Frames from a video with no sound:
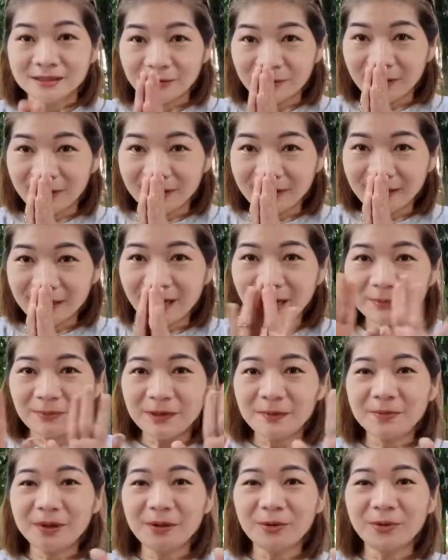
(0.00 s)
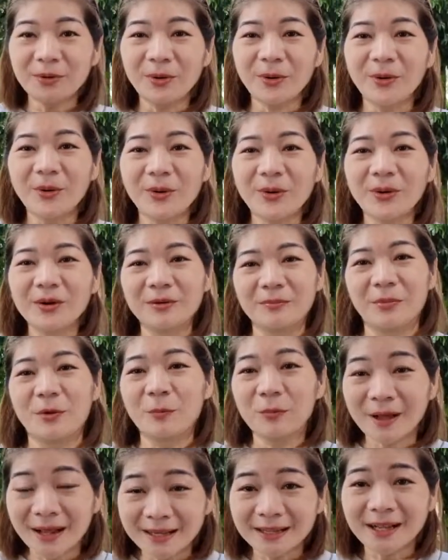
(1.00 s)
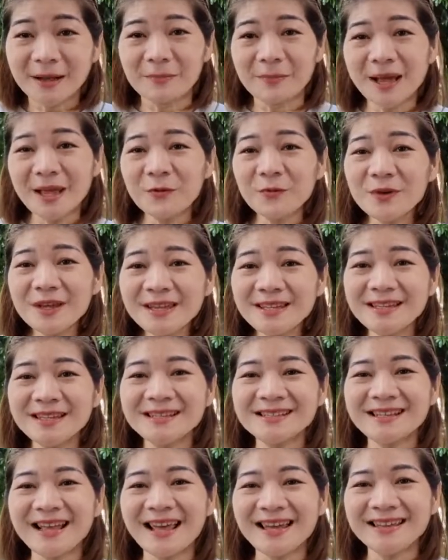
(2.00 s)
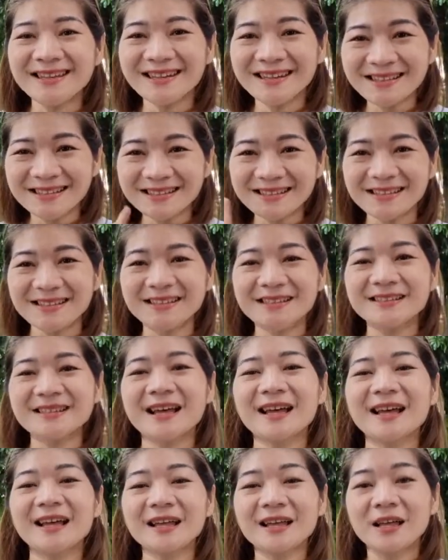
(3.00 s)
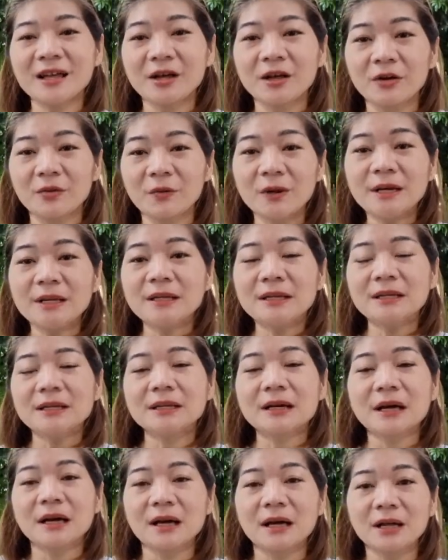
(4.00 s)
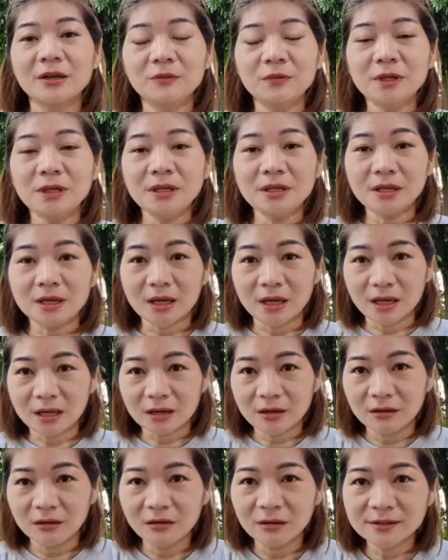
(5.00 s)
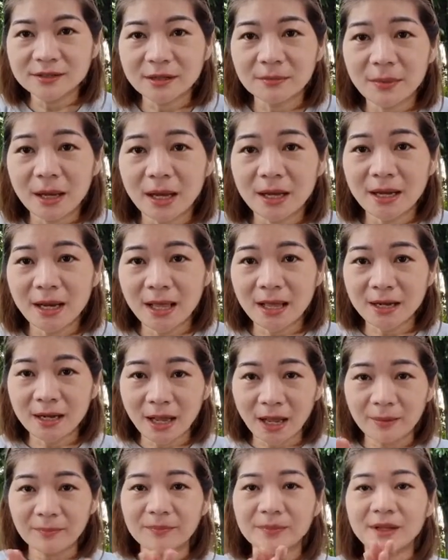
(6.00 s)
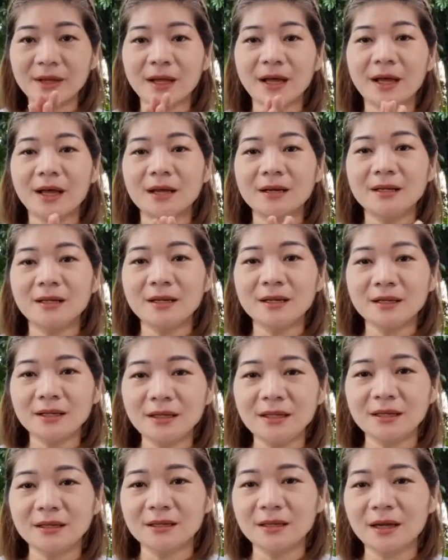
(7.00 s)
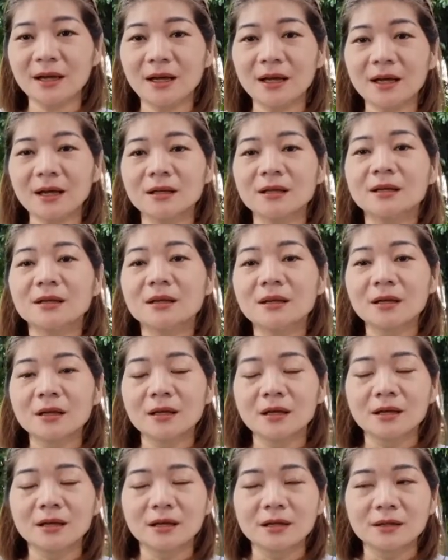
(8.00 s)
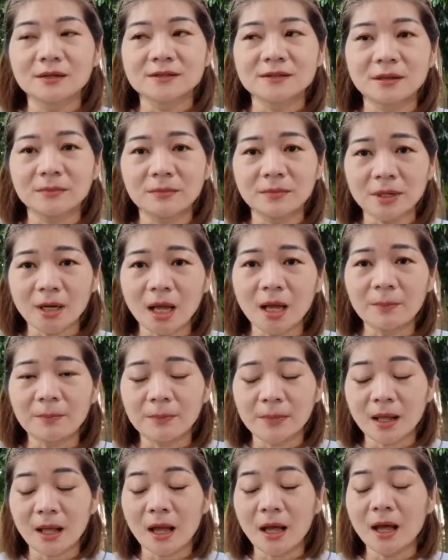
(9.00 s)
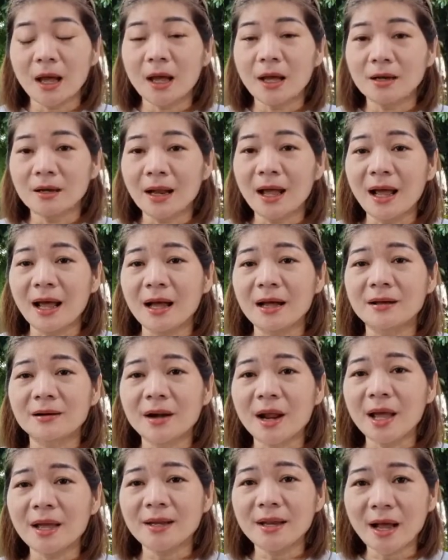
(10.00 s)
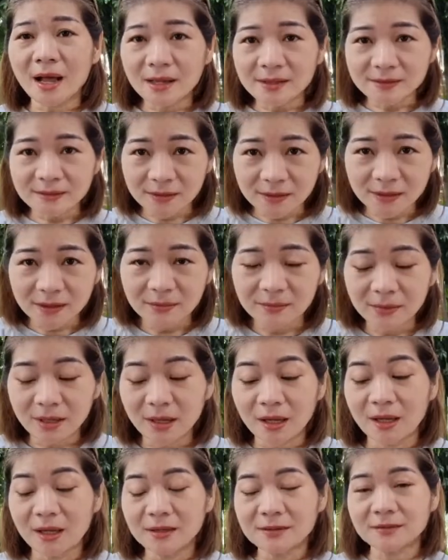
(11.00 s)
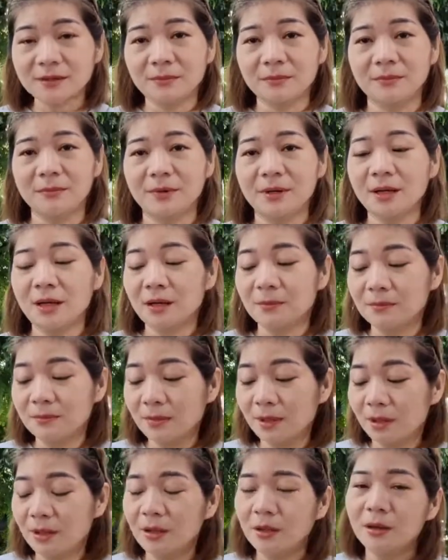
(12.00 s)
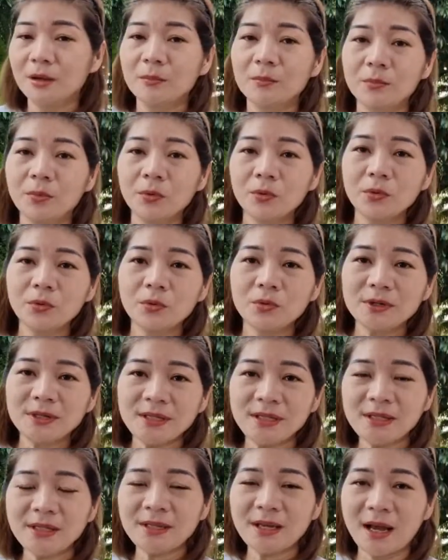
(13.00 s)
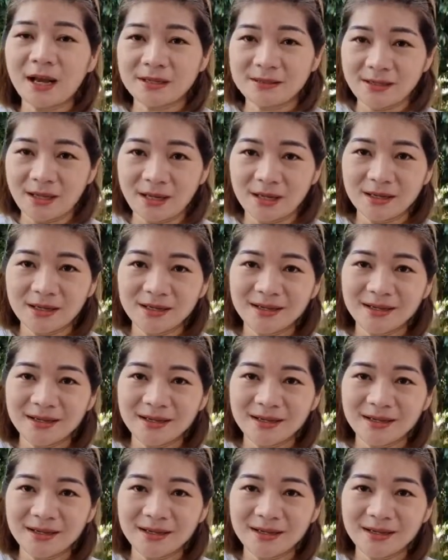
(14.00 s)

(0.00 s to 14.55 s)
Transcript: สวัสดีค่ะเพื่อนๆทุกคนพบกันกับไอวี่ยิงแสงอีกแล้วนะเจนนะจ๊ะวันนี้นะคะไอวี่นะคะ ก็จะมาแนะนำนะคะเทคนิคนะคะสำหรับการหารายได้เสริมนะคะสำหรับผู้ที่อยากจะ